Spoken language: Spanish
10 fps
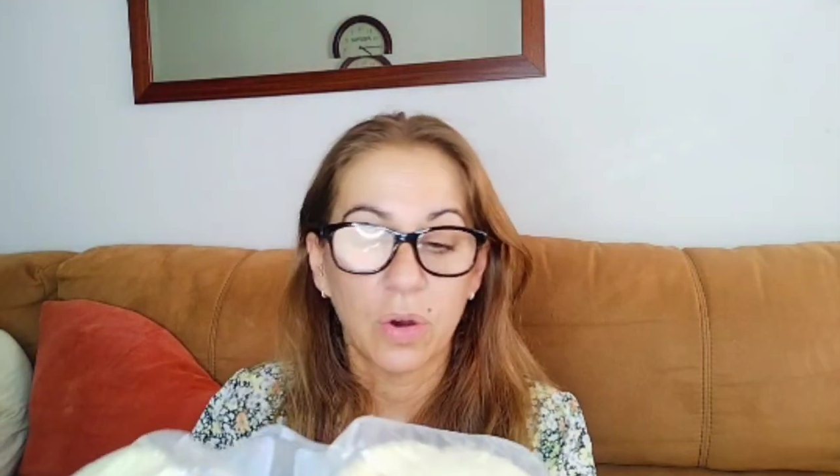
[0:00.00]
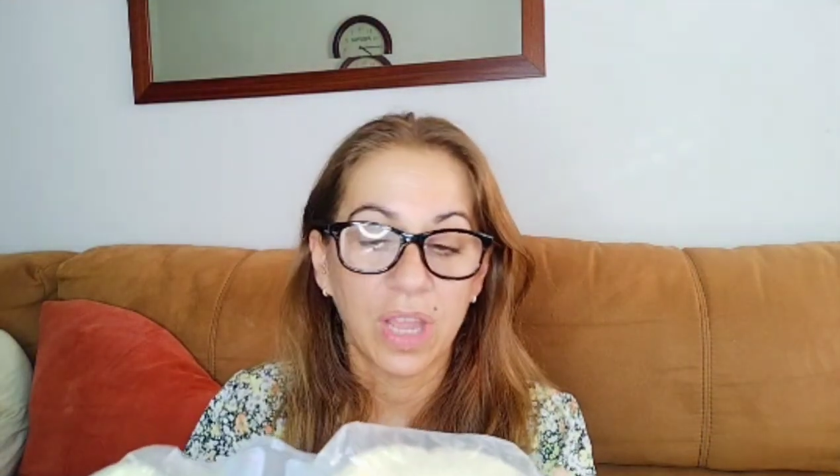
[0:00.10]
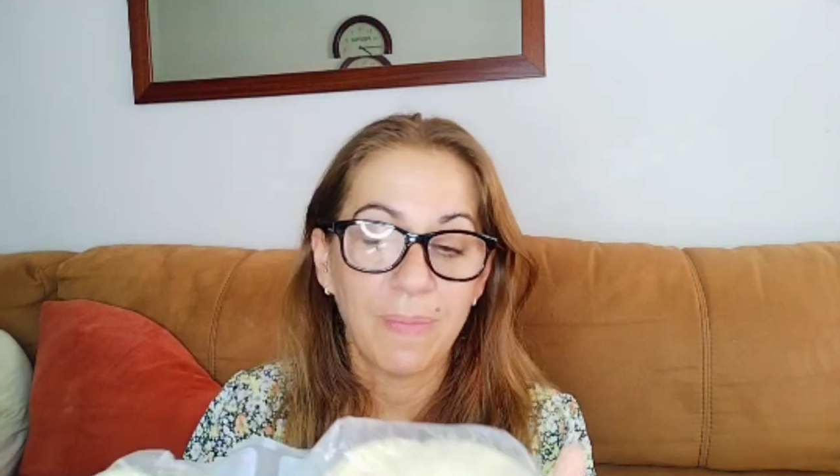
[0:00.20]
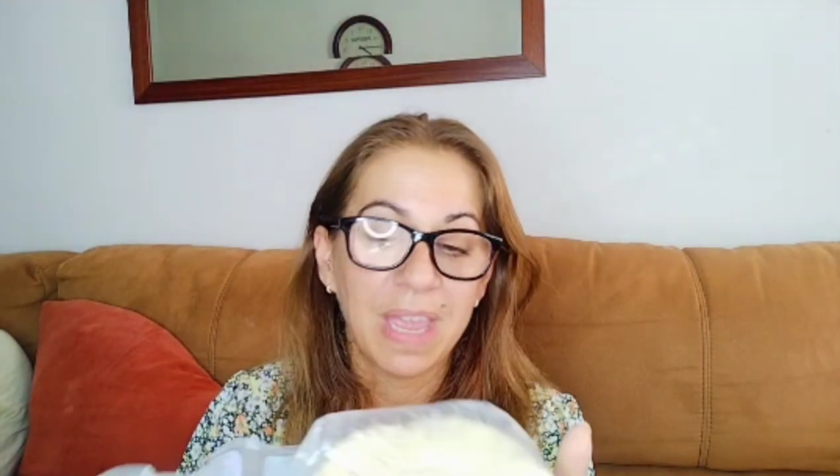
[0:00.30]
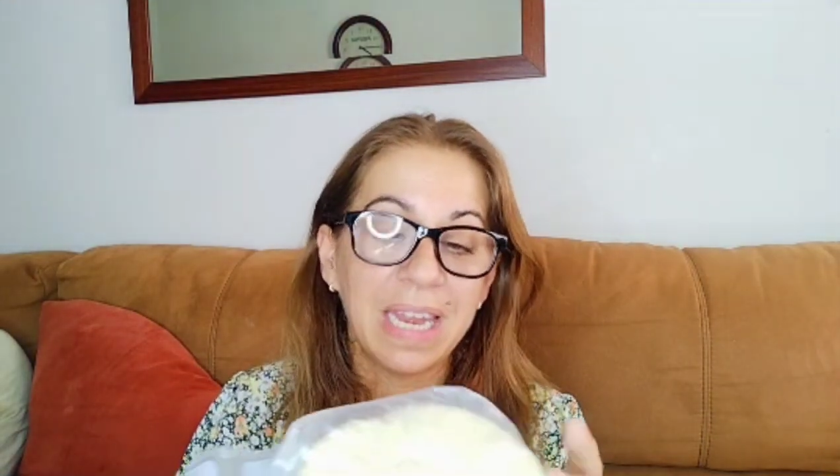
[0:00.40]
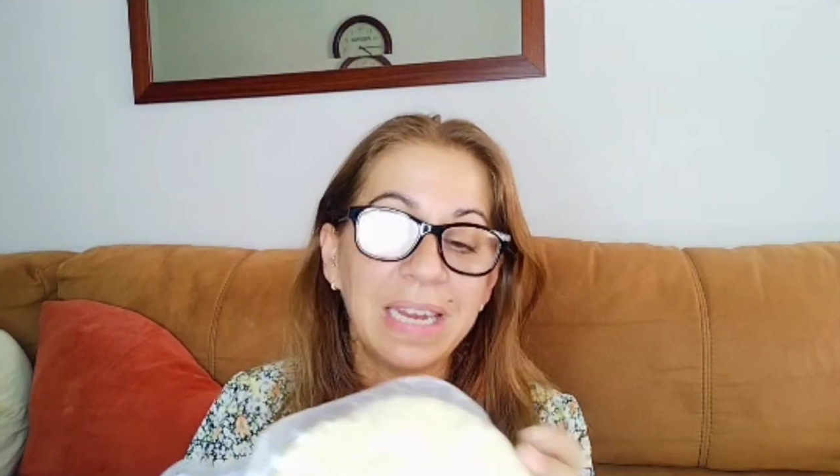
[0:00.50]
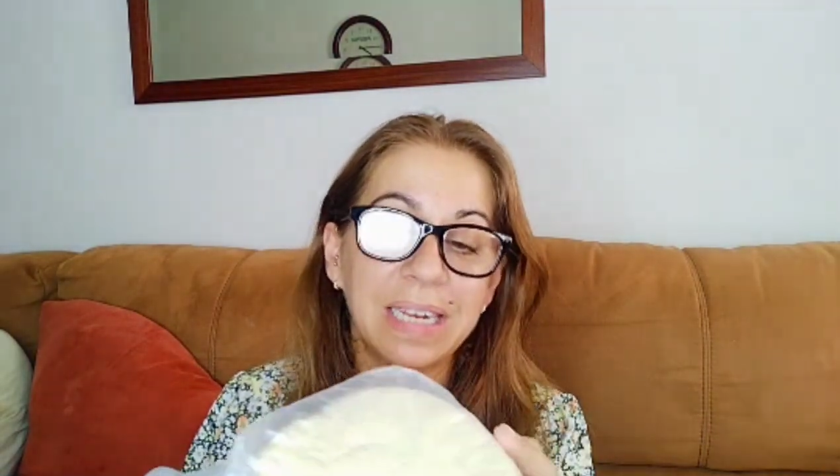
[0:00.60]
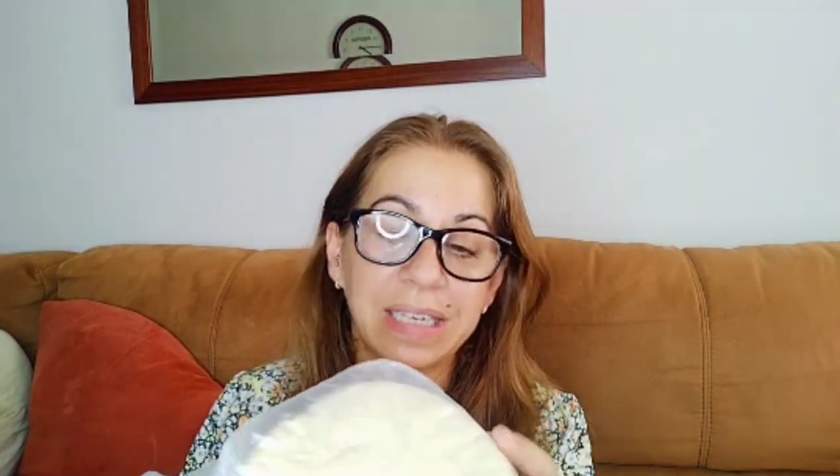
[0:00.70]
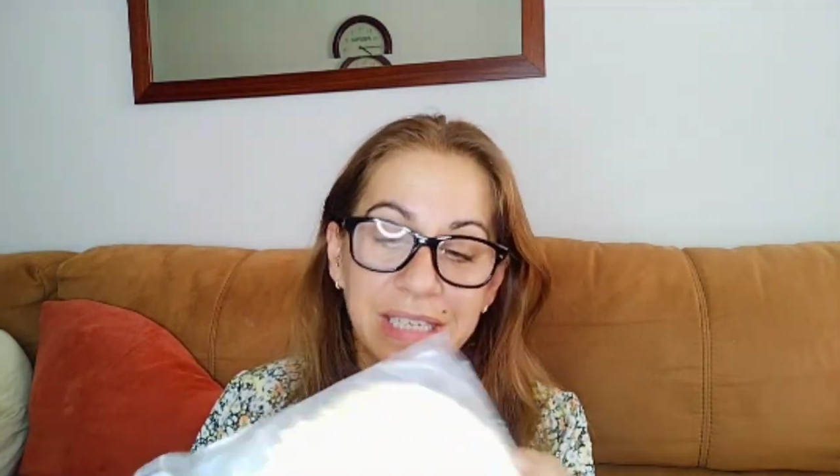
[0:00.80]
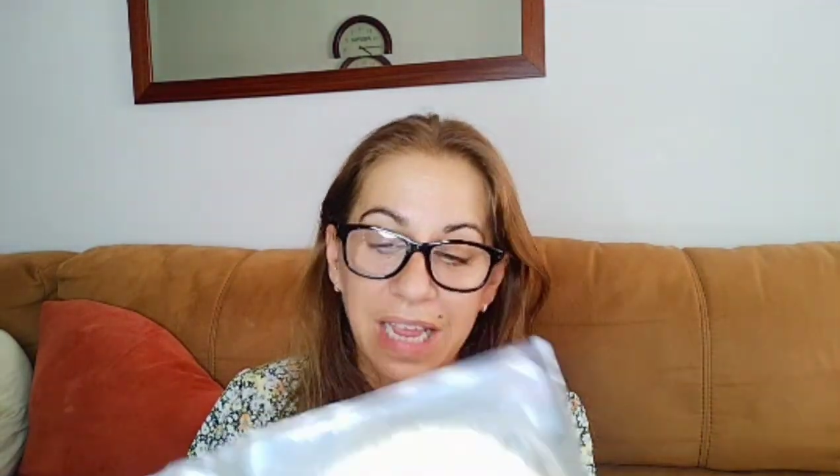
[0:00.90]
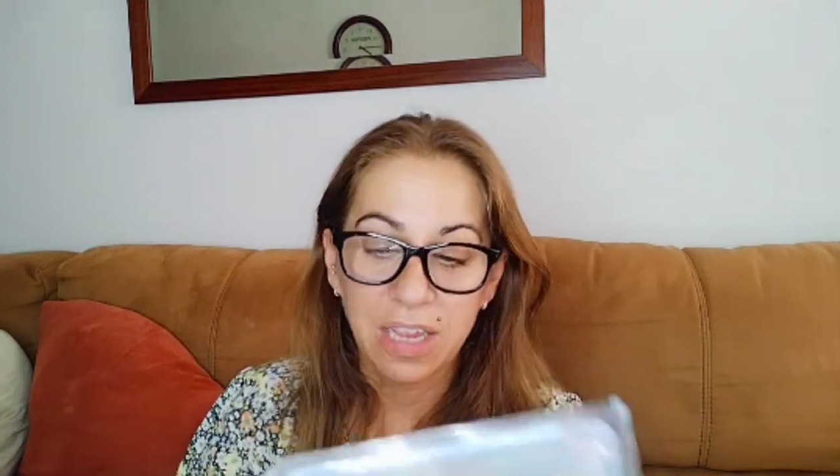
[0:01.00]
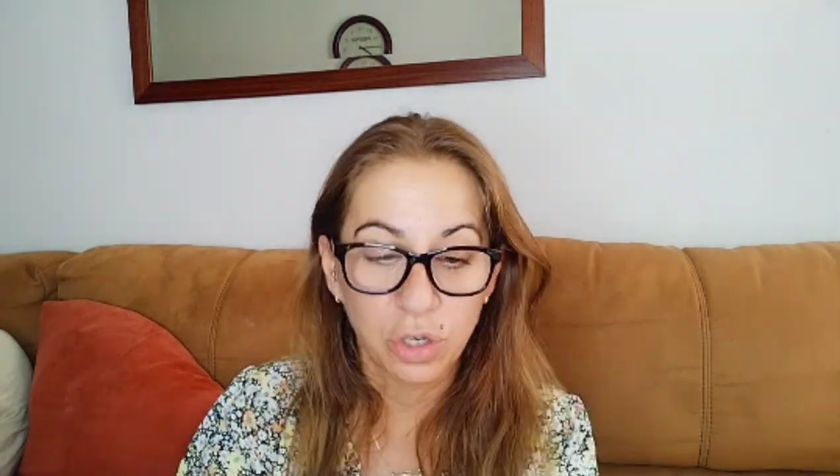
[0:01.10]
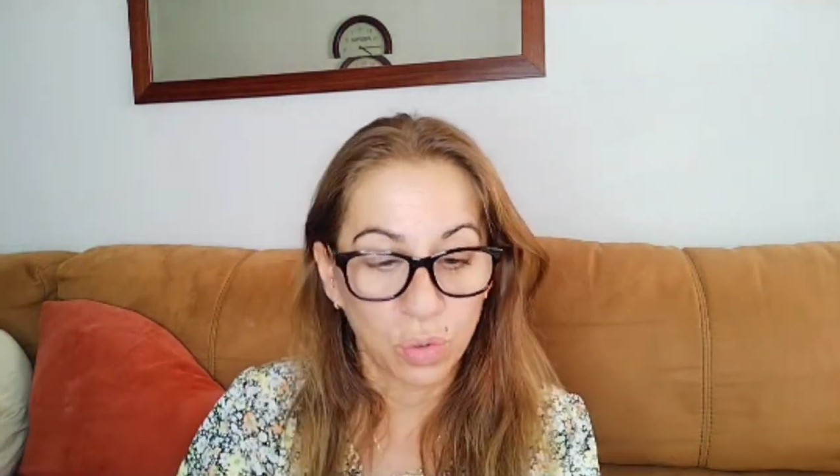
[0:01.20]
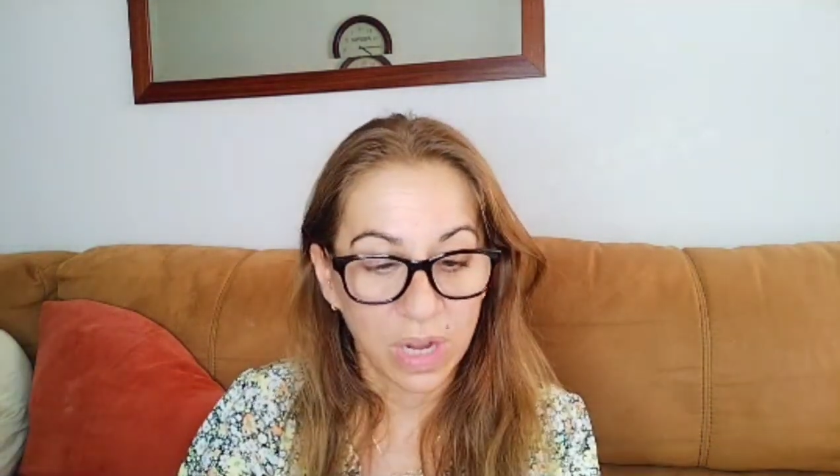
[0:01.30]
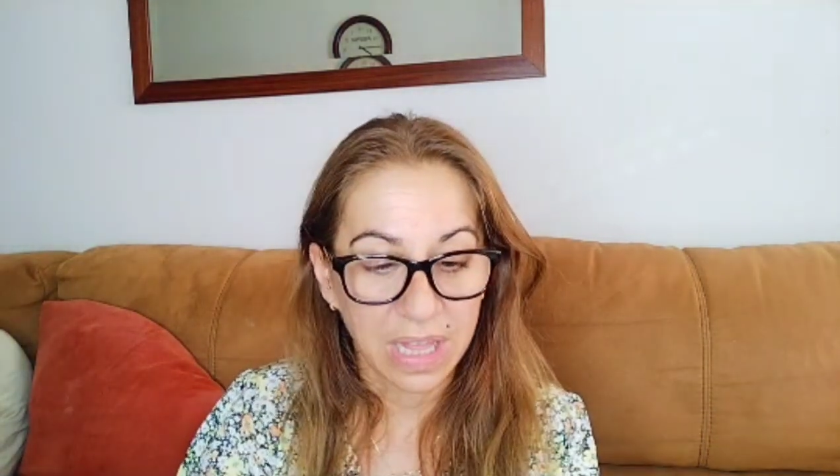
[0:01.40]
y vienen
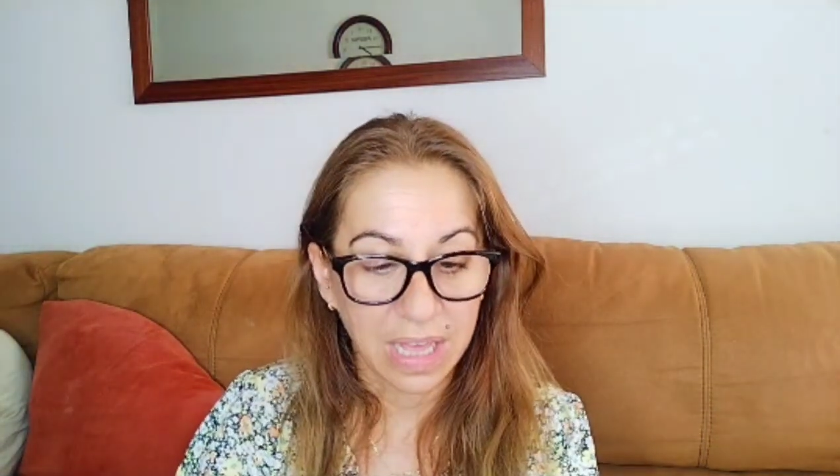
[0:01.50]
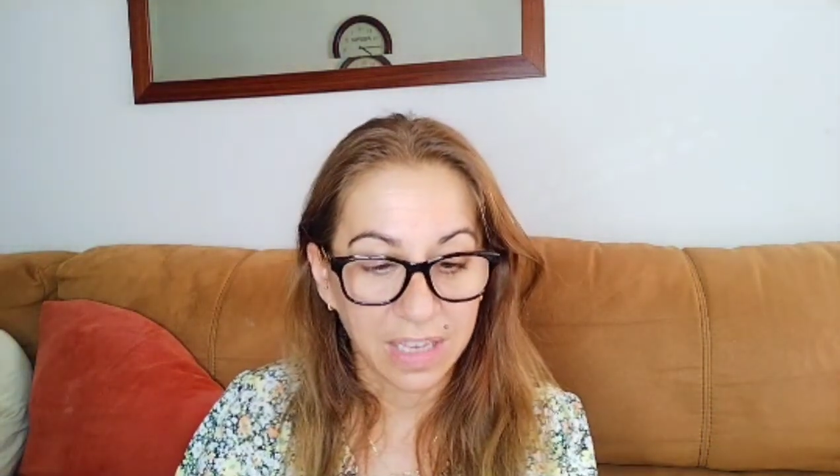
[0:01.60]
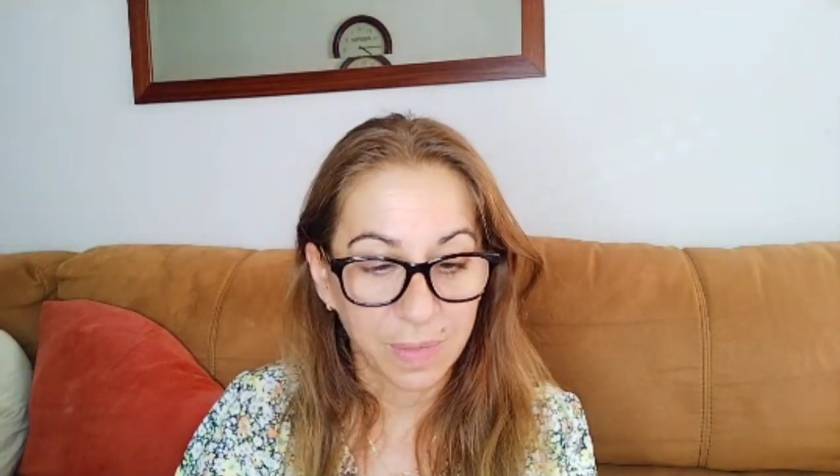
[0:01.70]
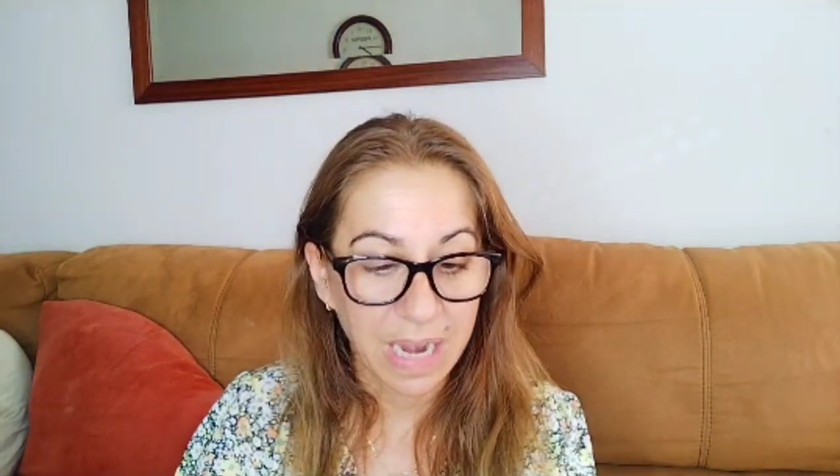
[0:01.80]
6 unidades,